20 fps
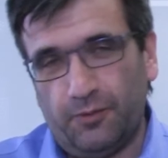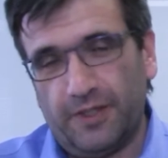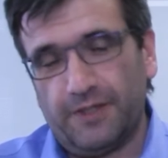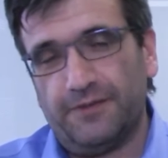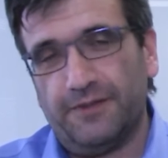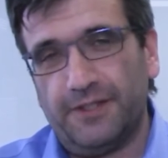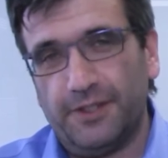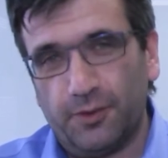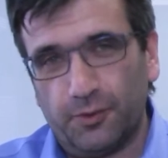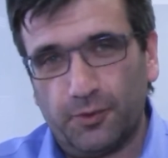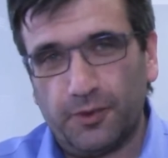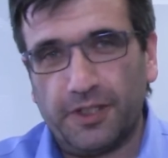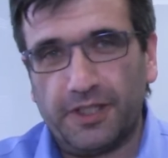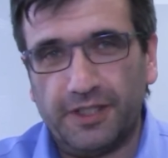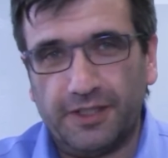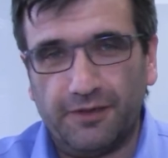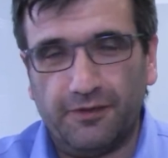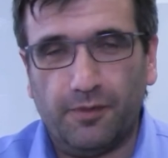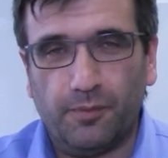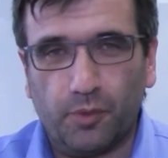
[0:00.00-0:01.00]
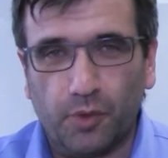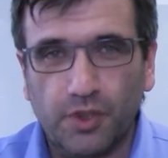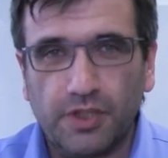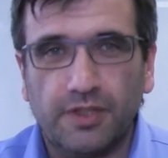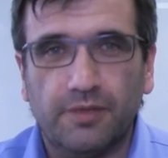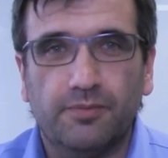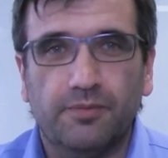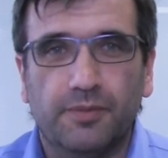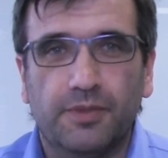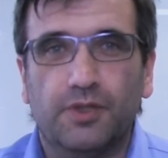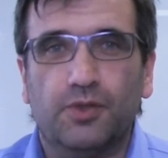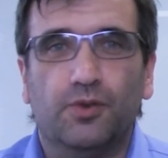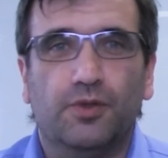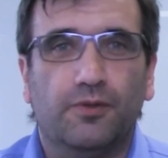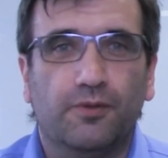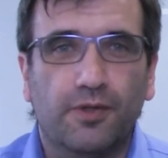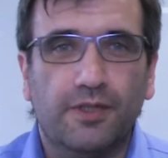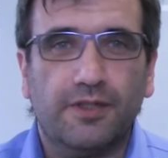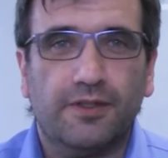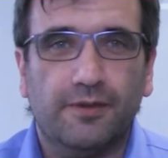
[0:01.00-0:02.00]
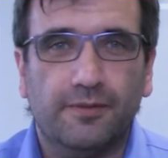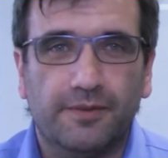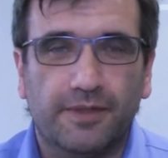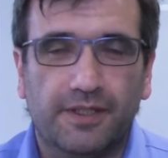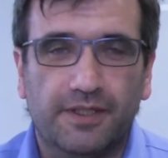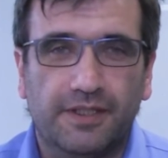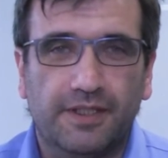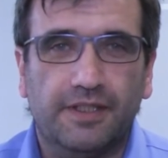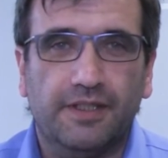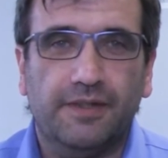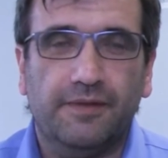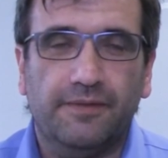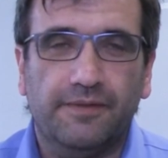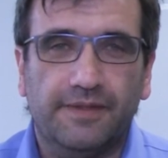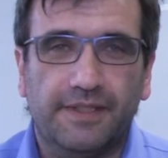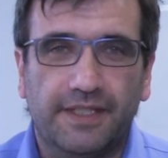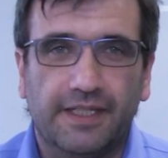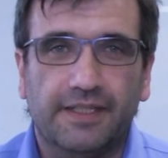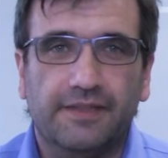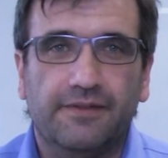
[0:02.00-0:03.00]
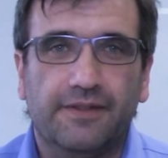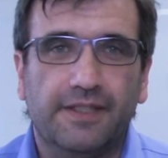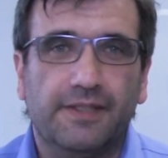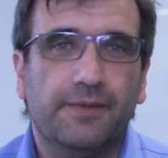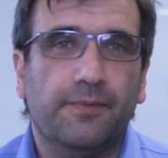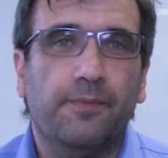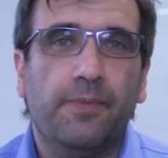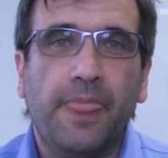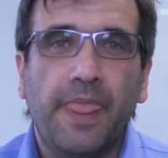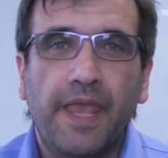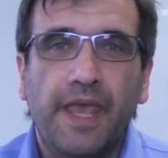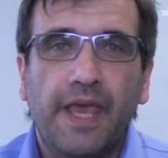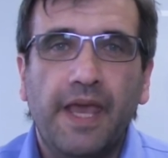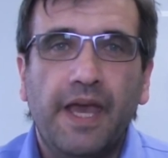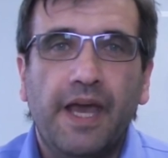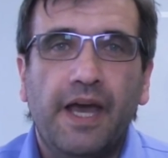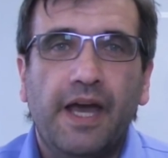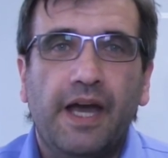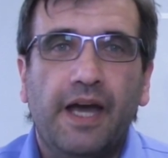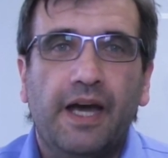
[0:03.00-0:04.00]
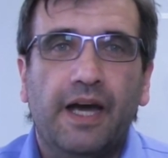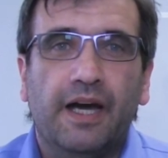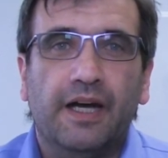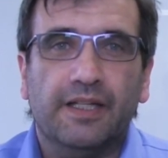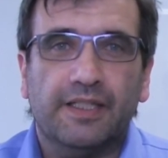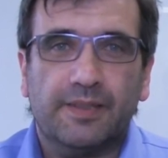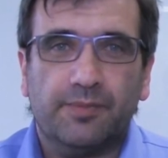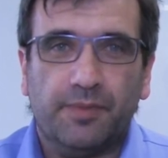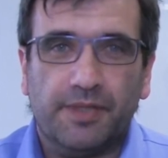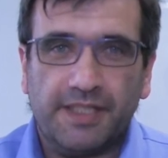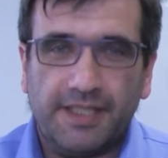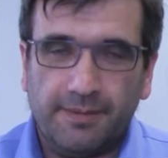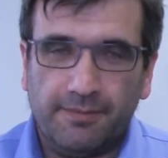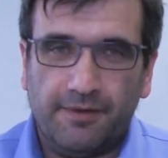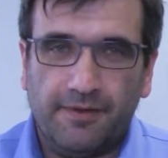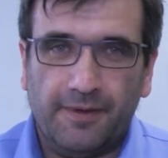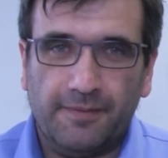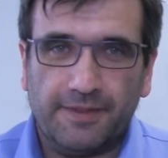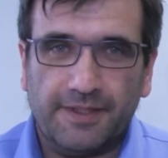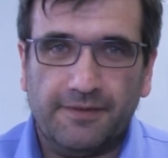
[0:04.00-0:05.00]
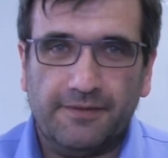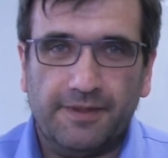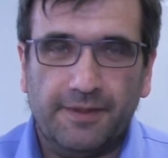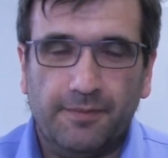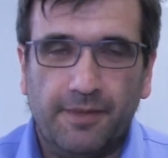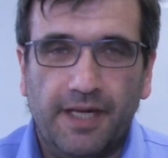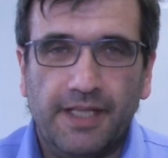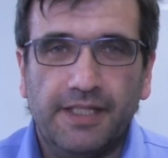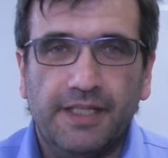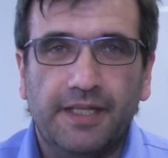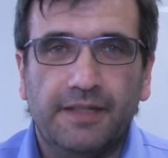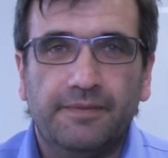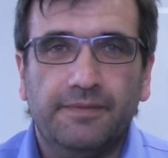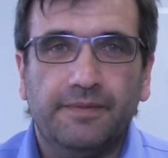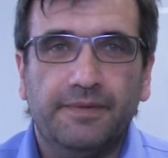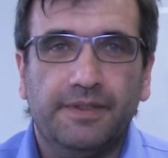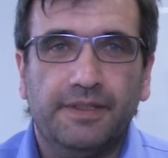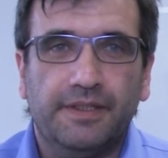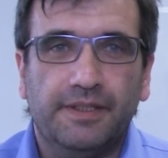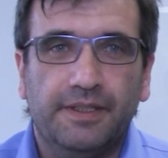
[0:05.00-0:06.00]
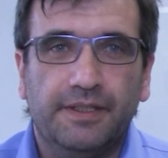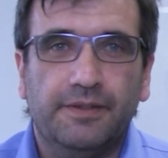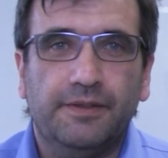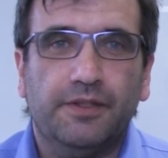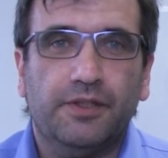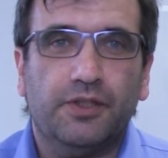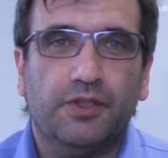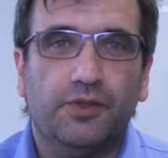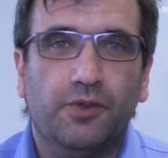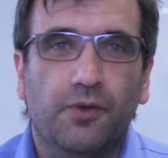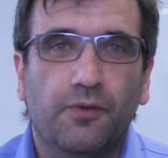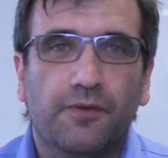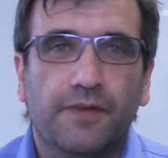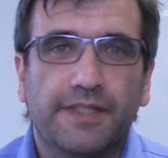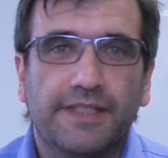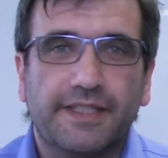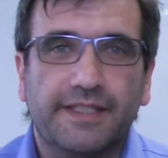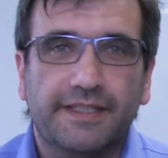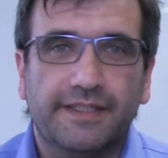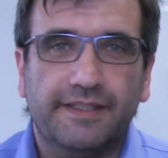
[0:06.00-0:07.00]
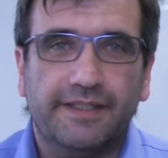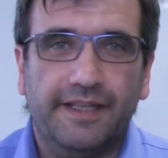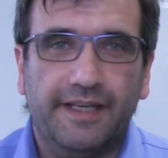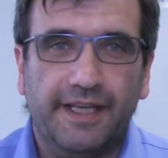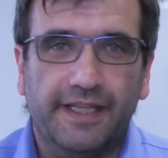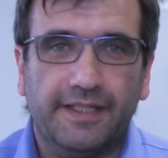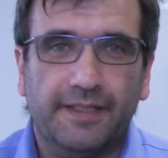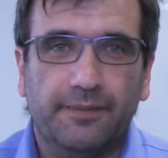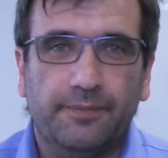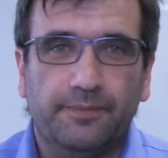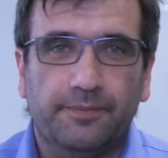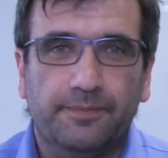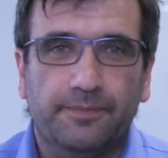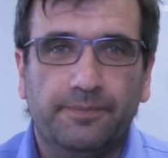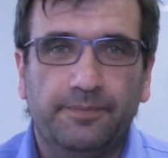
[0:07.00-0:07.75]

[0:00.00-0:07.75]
у вас возникнут какие-то вопросы, мы с удовольствием на них все ответим. А, спасибо вам за внимание и ждем вас летом.